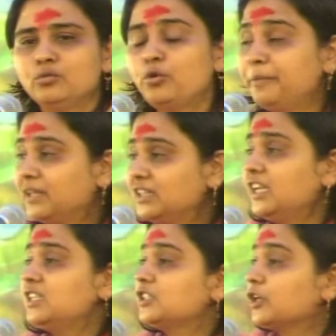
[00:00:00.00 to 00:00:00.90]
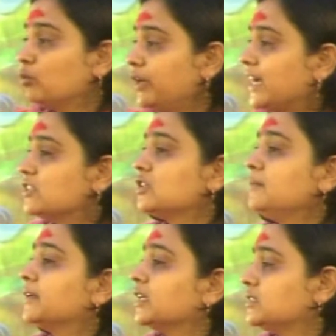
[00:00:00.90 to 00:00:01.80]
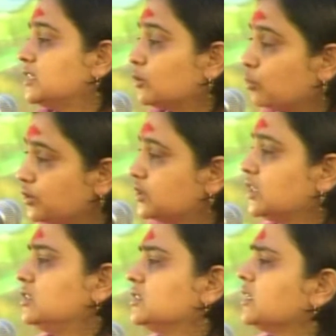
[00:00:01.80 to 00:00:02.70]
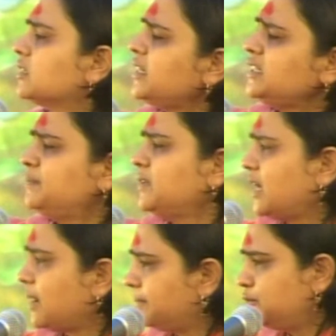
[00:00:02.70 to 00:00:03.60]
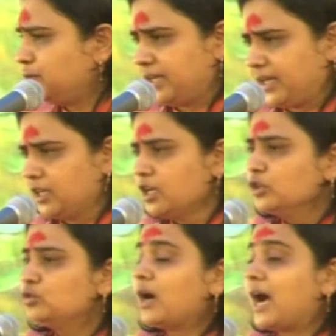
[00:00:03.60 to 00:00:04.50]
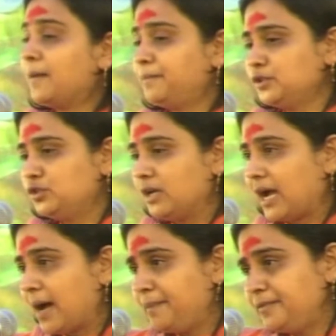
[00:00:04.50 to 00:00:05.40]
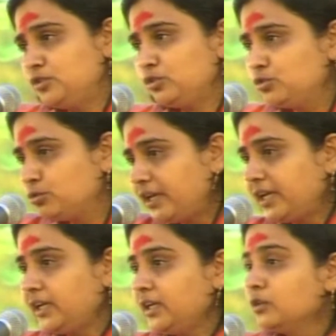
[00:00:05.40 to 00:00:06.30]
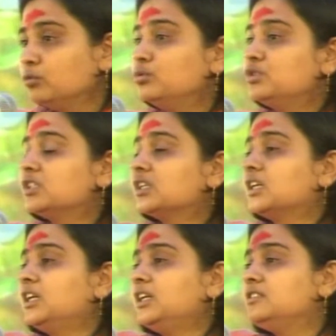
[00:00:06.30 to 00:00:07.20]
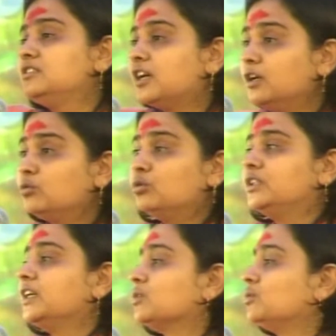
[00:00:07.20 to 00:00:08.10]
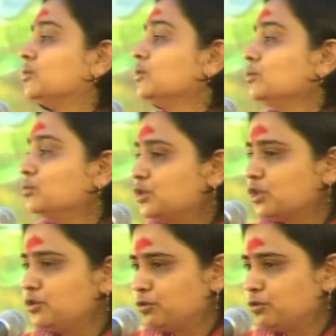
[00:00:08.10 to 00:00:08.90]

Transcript: कोई मंदिर से कोई आश्रम के से कोई संत से कहीं से आप जुड़े हैं तो आप आप जो जुड़े हैं उसकी जड़ को देखो उसकी